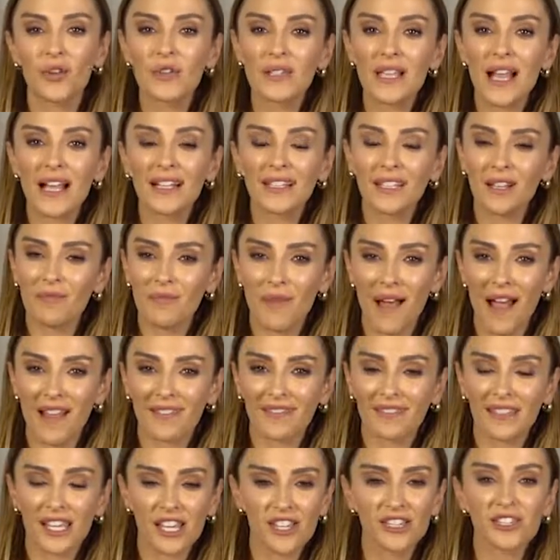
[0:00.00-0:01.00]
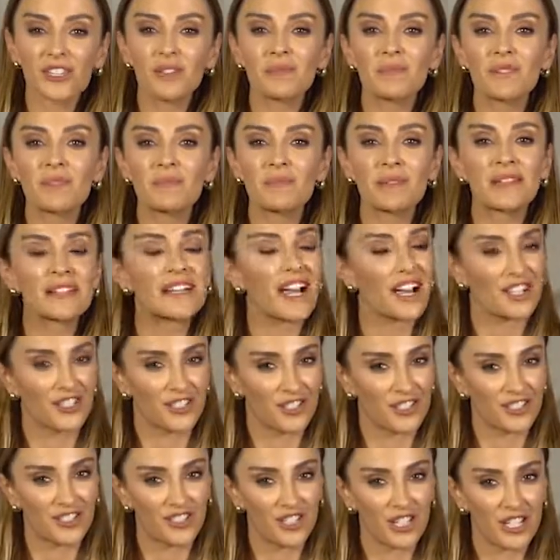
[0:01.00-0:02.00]
Özellikle ben geçtiğimiz
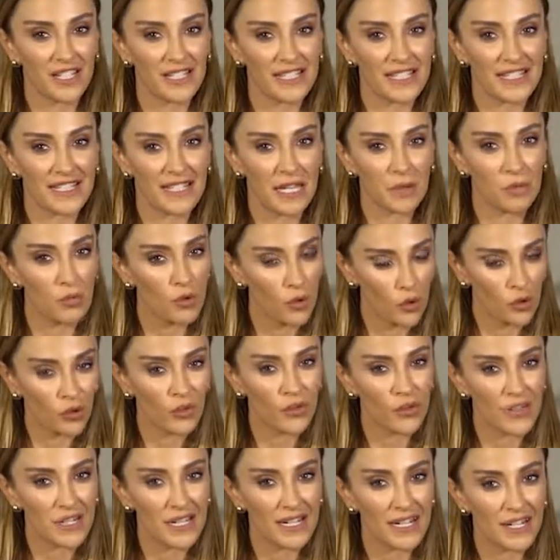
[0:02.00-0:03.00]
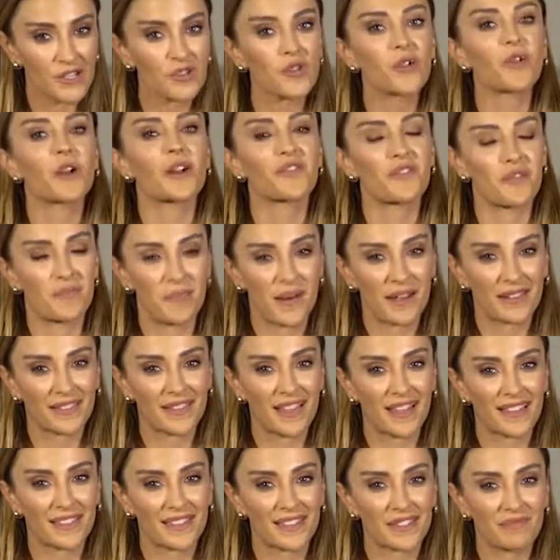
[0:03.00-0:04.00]
birkaç yıl içerisinde bu konu üzerine çok kafa
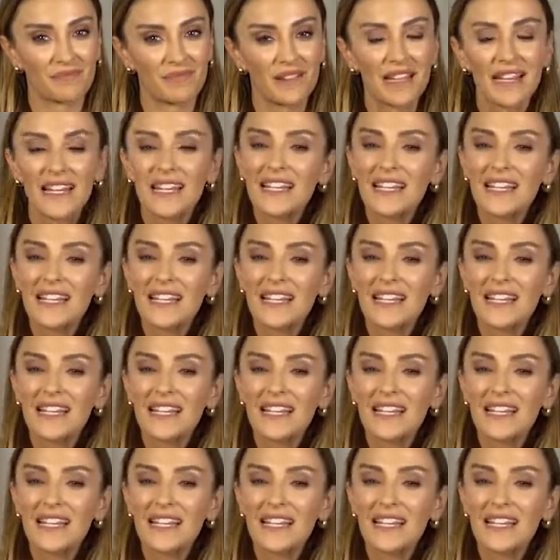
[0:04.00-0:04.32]
patlattım.